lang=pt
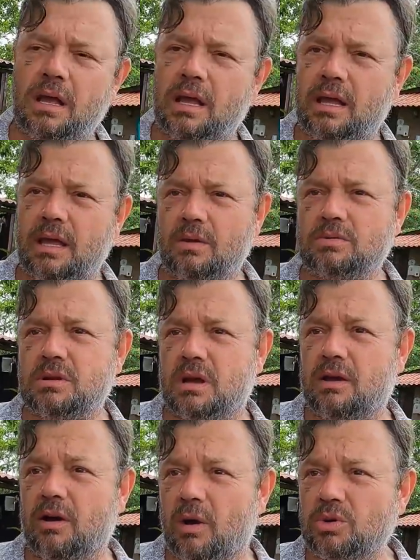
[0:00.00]
é, eu,
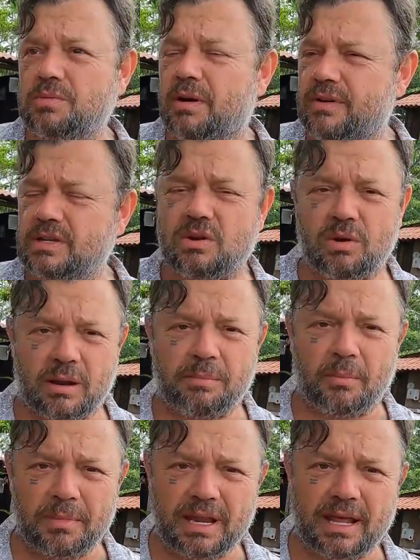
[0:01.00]
a última vez eu era
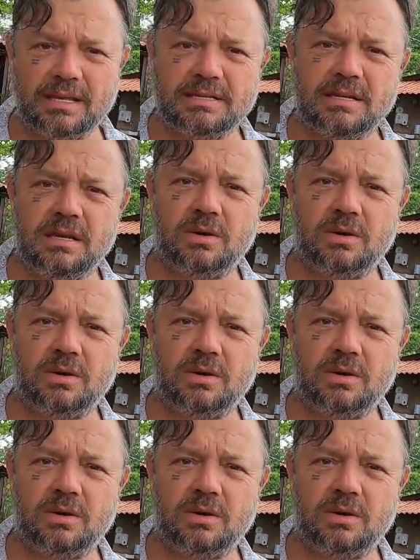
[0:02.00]
palmeirense,